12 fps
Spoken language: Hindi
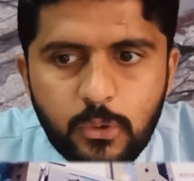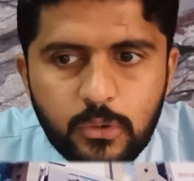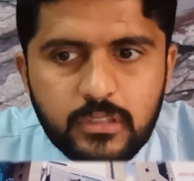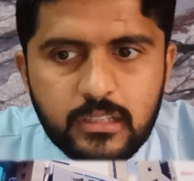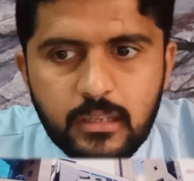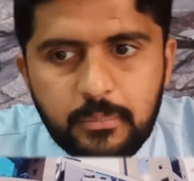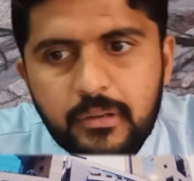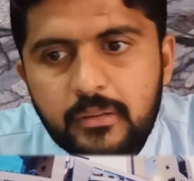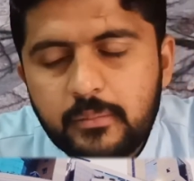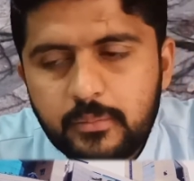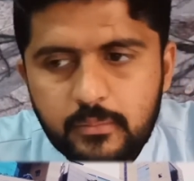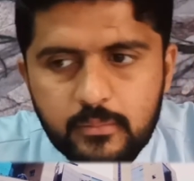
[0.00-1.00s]
हो जाता है
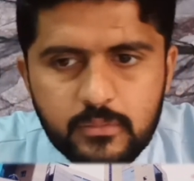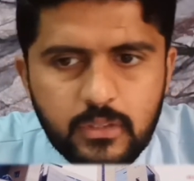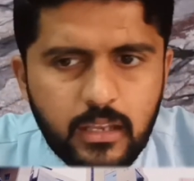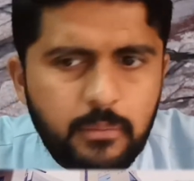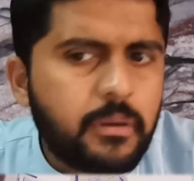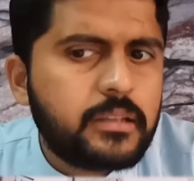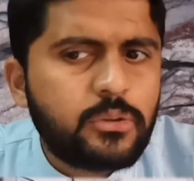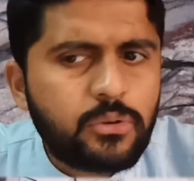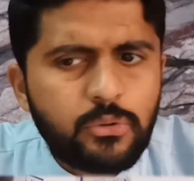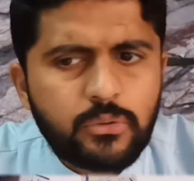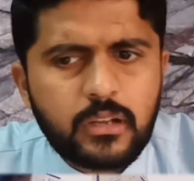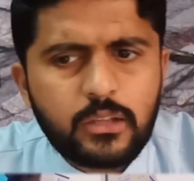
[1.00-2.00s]
फिर जारी बात है
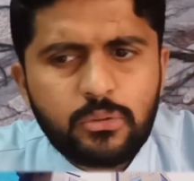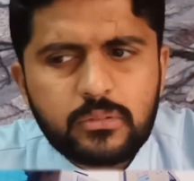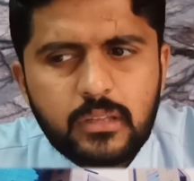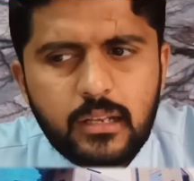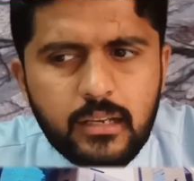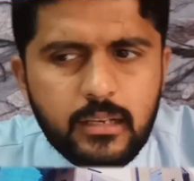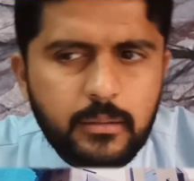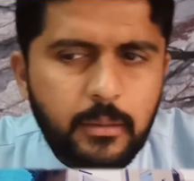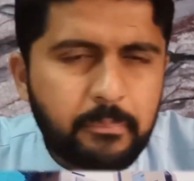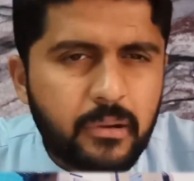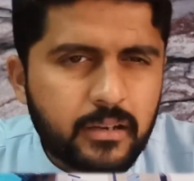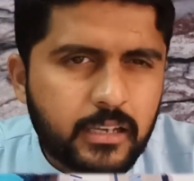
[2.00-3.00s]
उन्हें रुकना तो होता है लेकिन ये
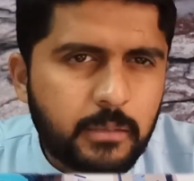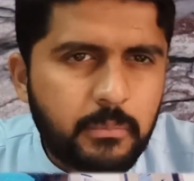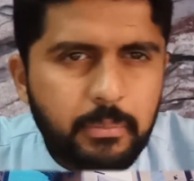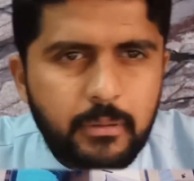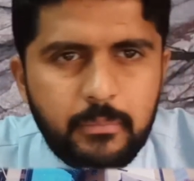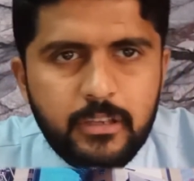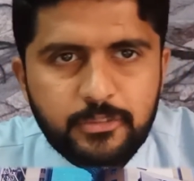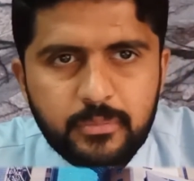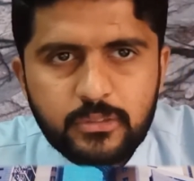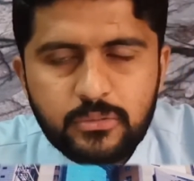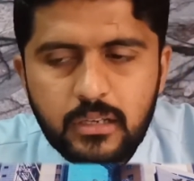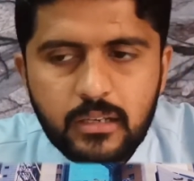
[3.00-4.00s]
पार्किंग में फिर बीच
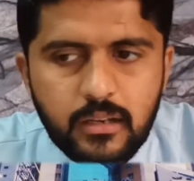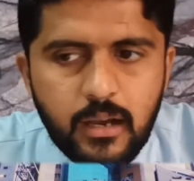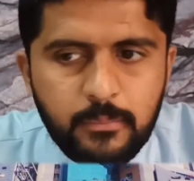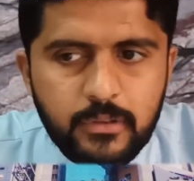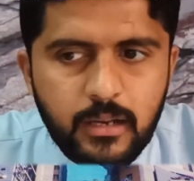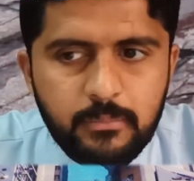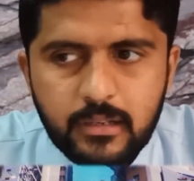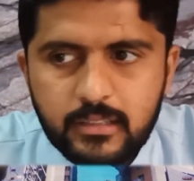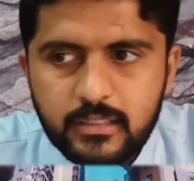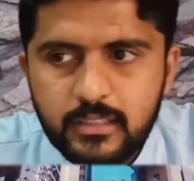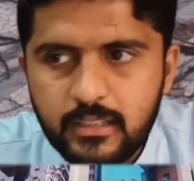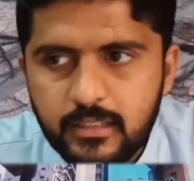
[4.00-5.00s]
में जो है काम ख़राब
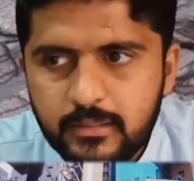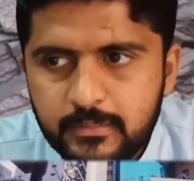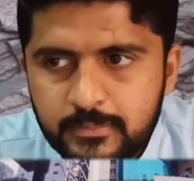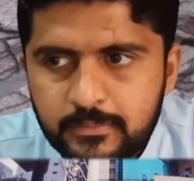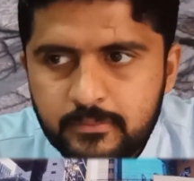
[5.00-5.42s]
करती है ना